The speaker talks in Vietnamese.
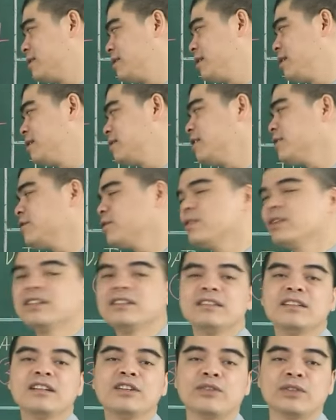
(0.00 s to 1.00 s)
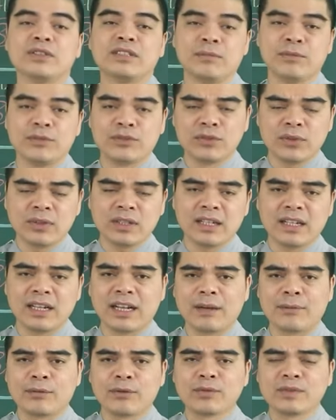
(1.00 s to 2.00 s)
hơi tiếc cho những người tuổi dần một chút
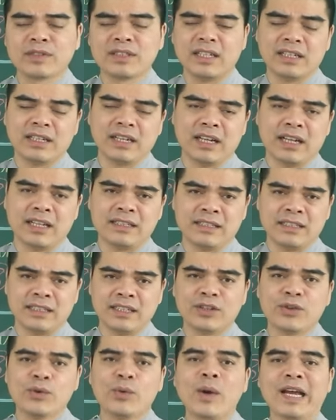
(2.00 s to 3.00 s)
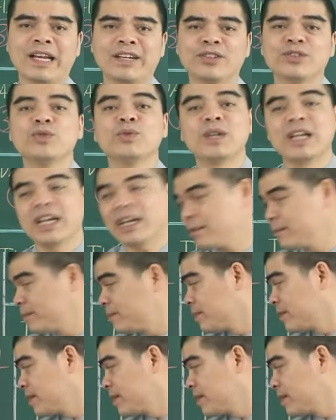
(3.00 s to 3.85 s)
là gặp cục diện là gì ngũ hành nó xung khắc